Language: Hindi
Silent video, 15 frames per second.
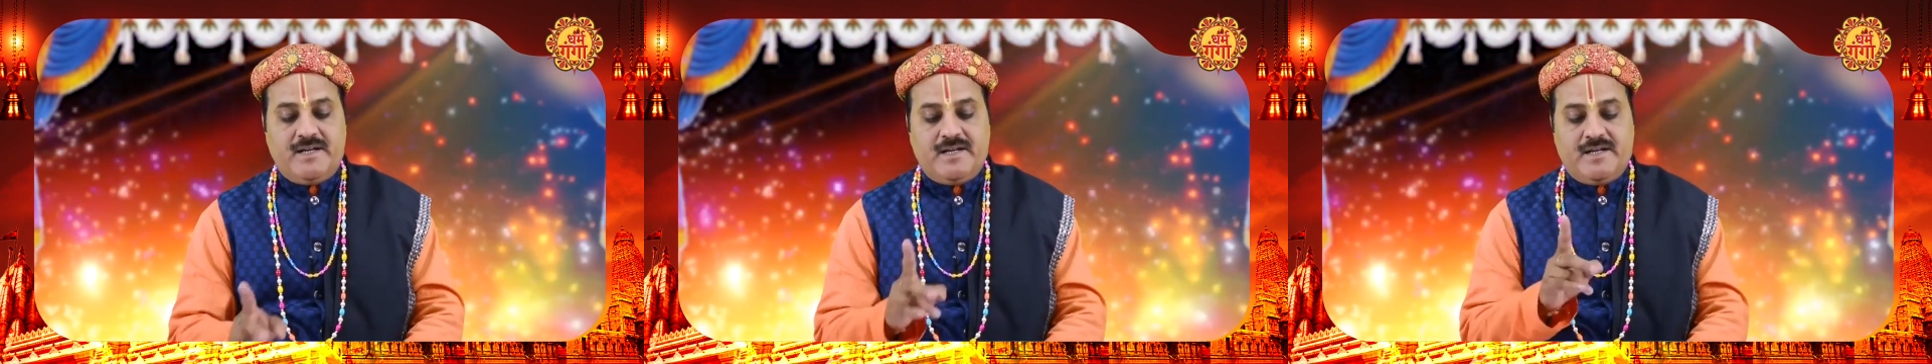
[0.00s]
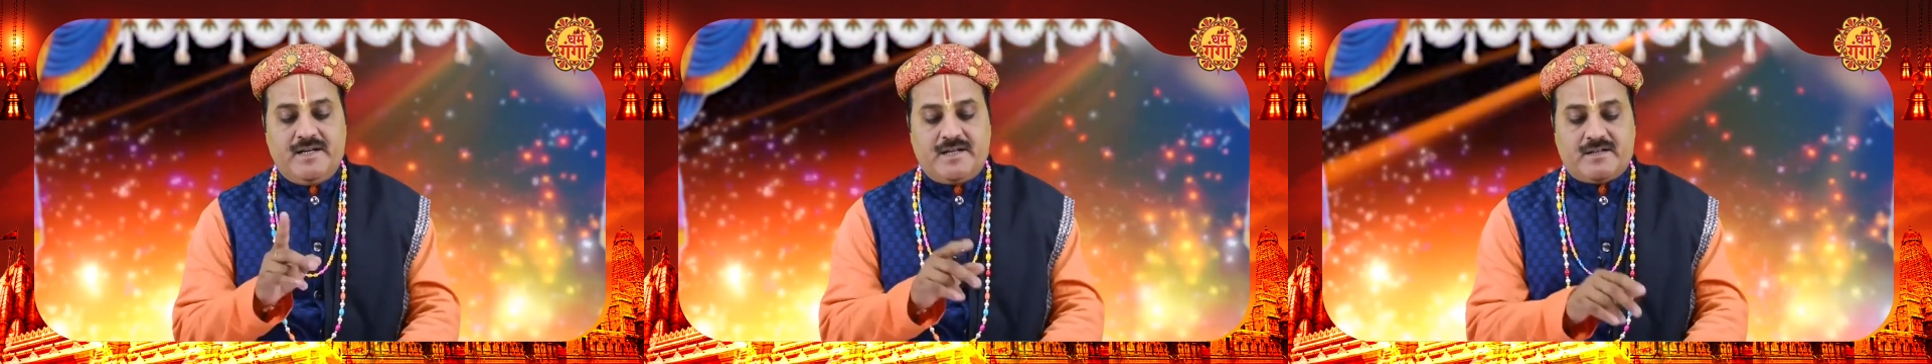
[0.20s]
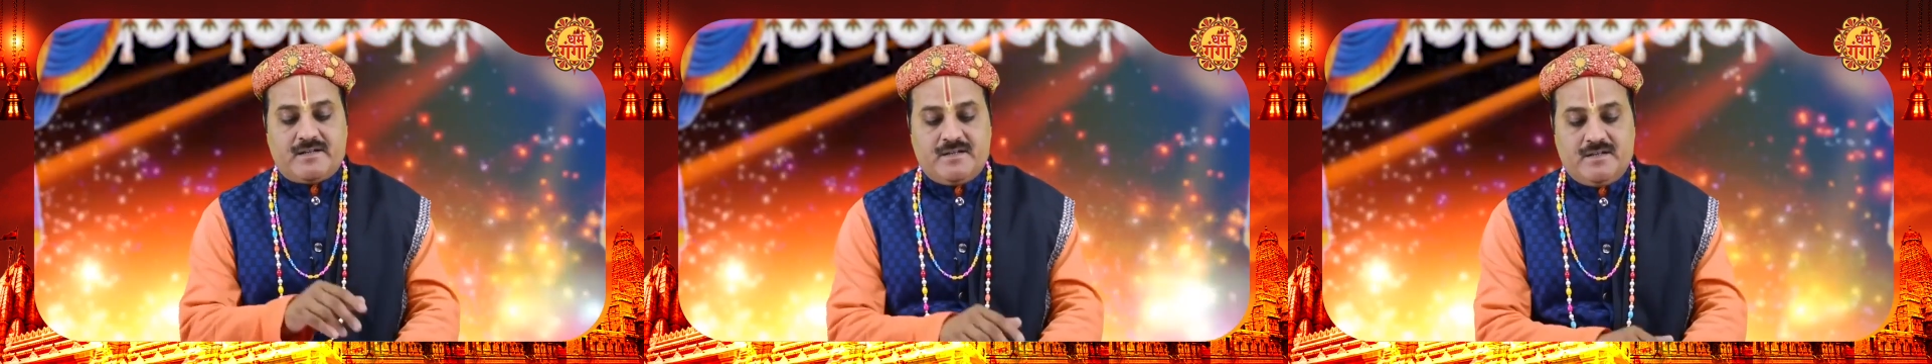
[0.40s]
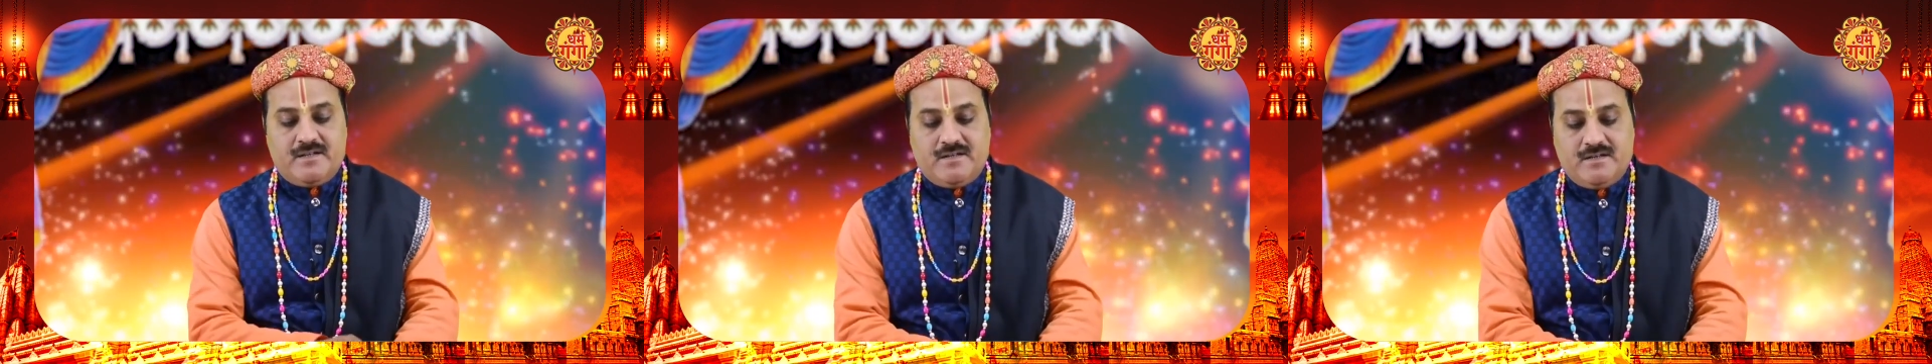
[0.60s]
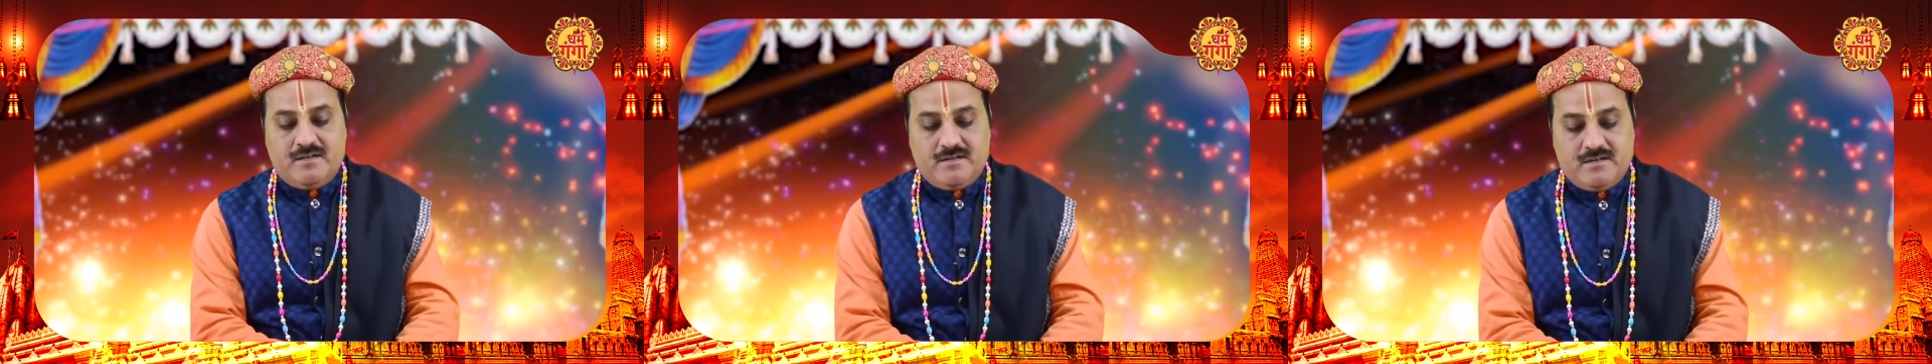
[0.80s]
एक
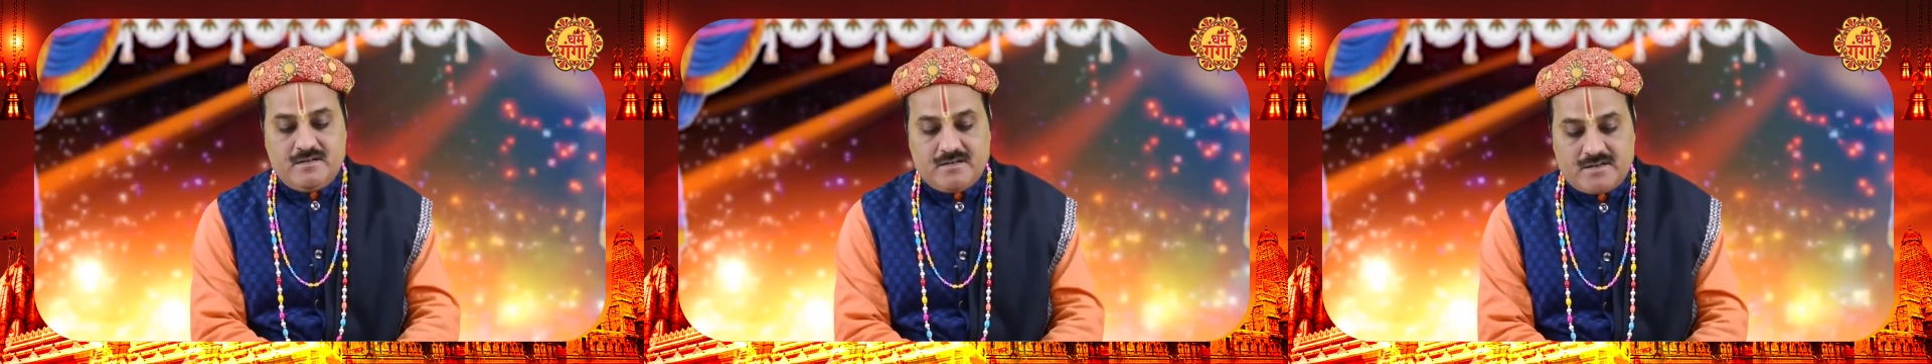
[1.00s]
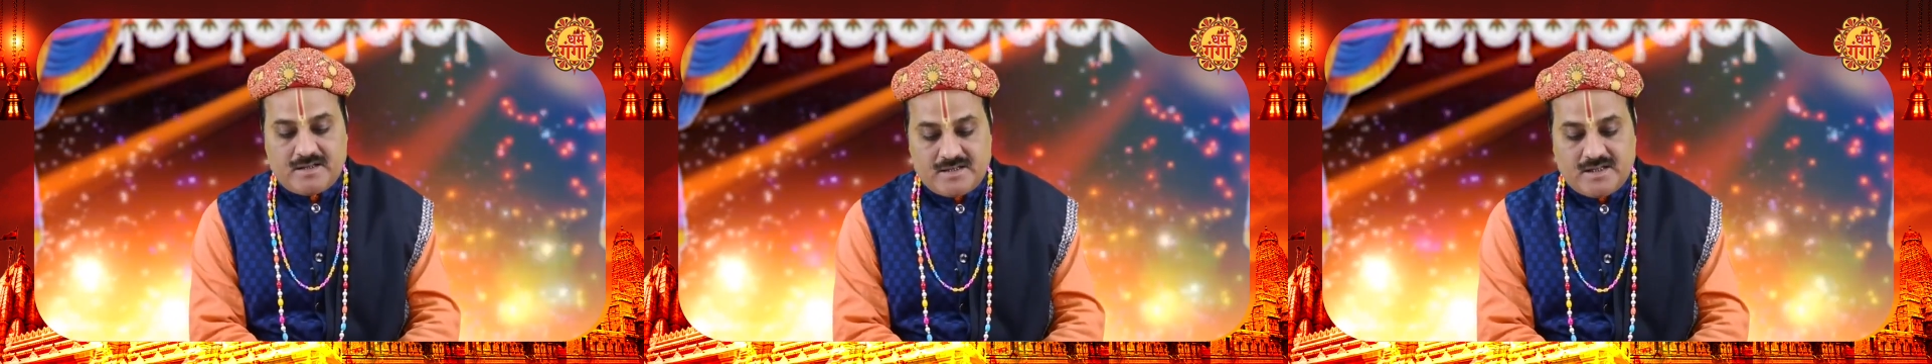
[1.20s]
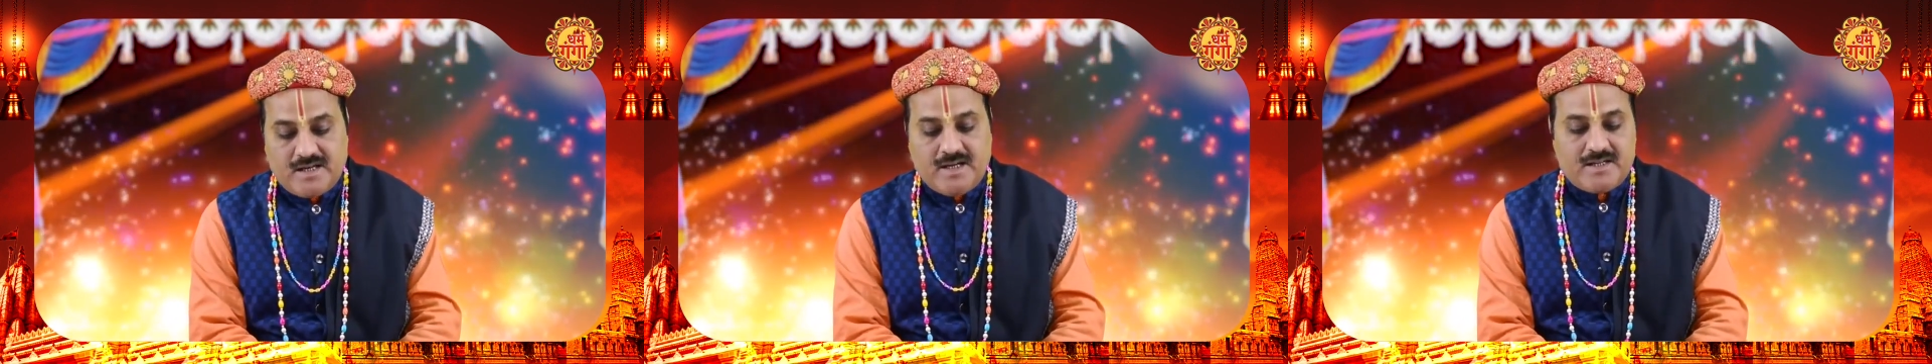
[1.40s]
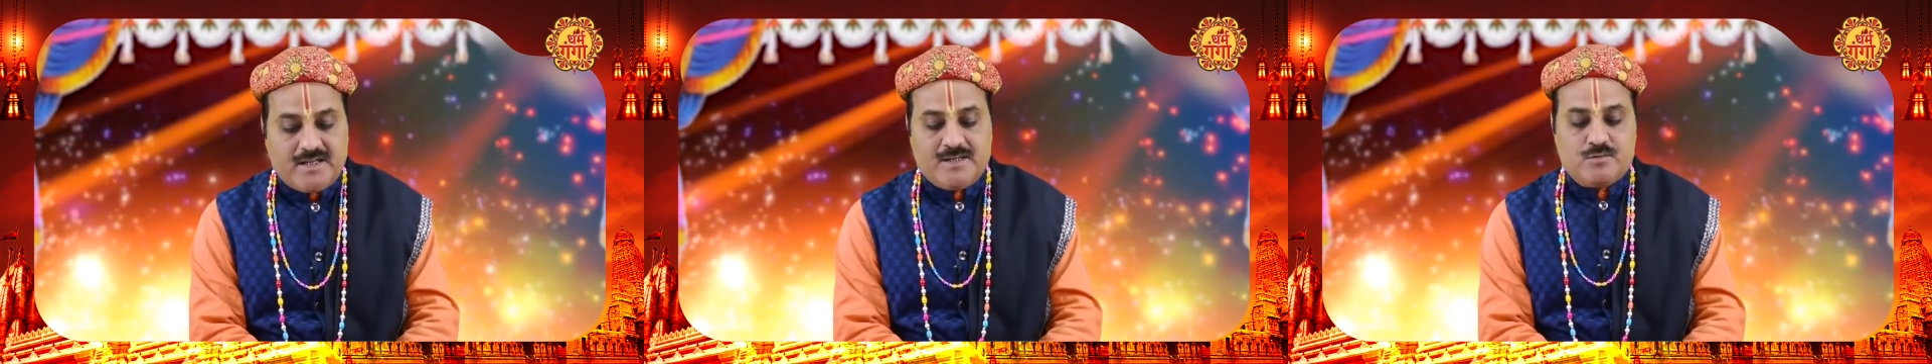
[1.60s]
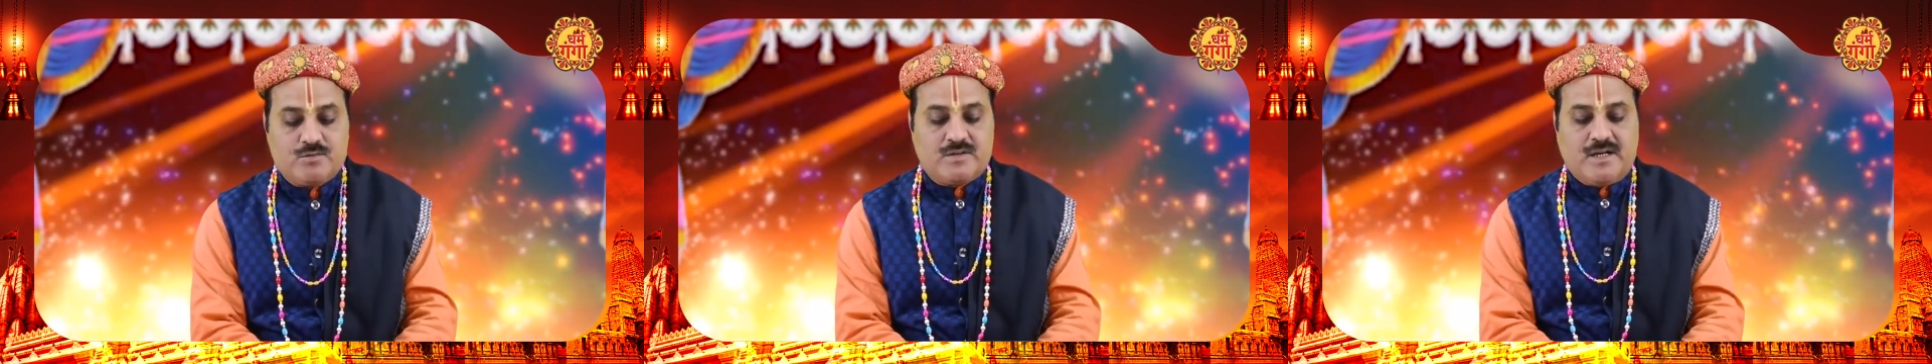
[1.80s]
कथा के
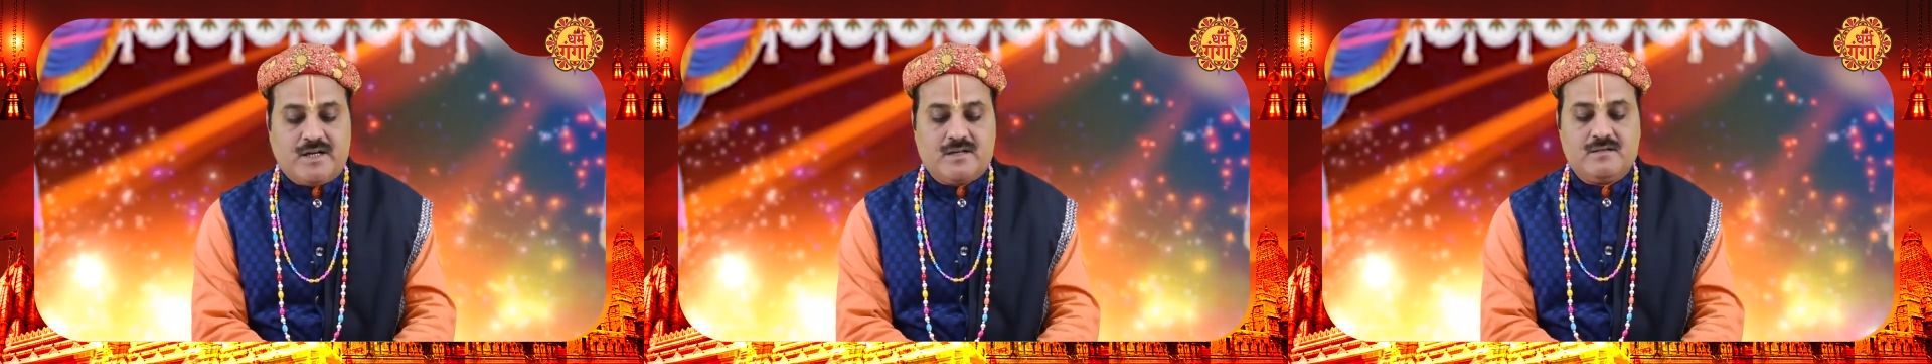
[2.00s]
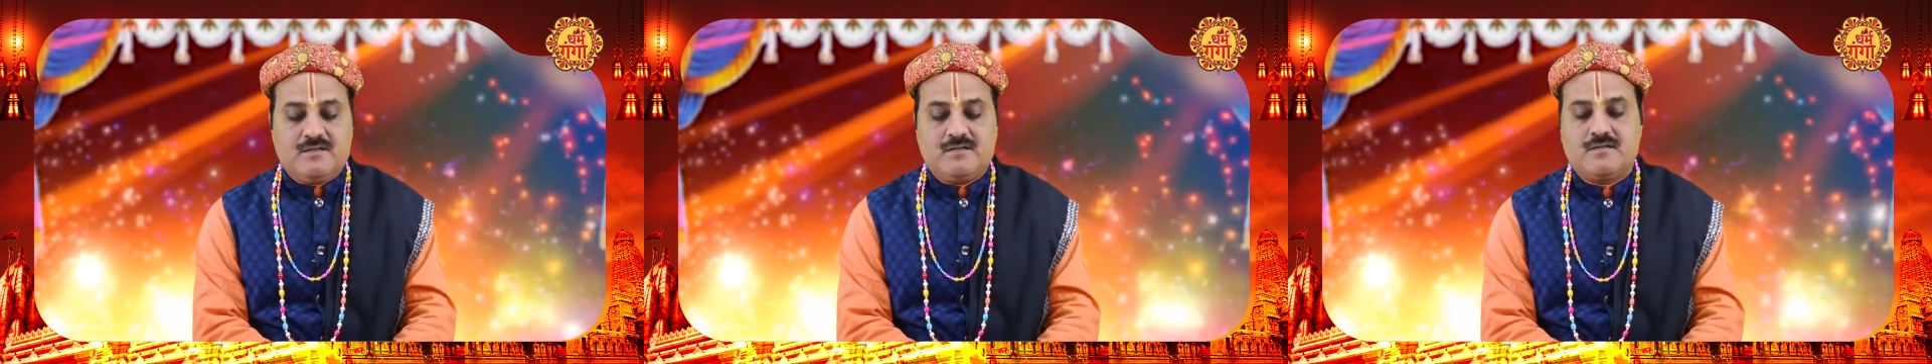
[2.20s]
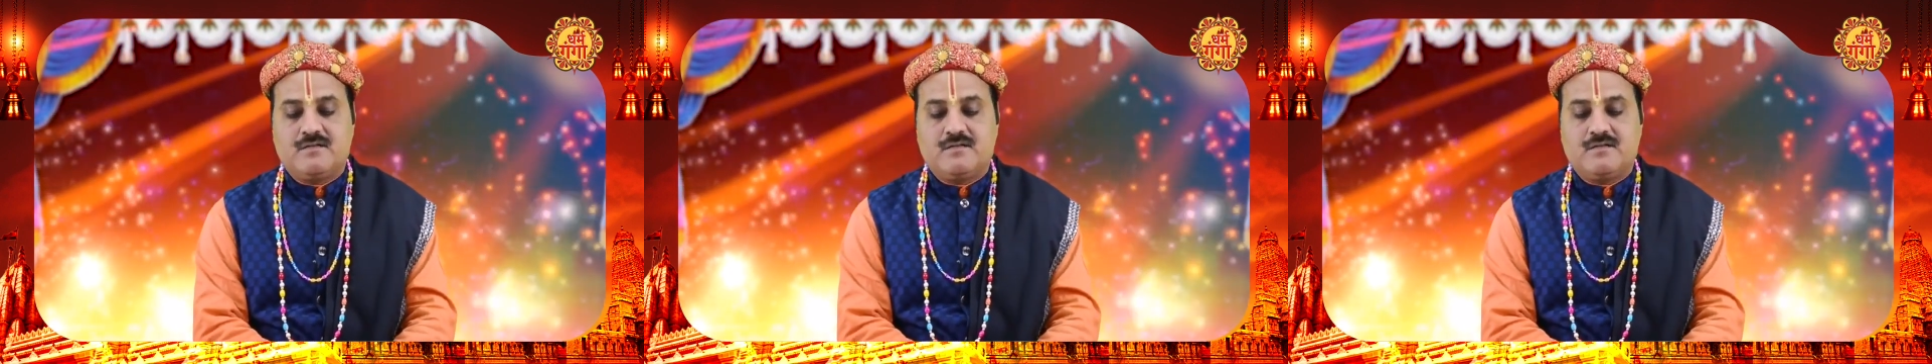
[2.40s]
अनुसार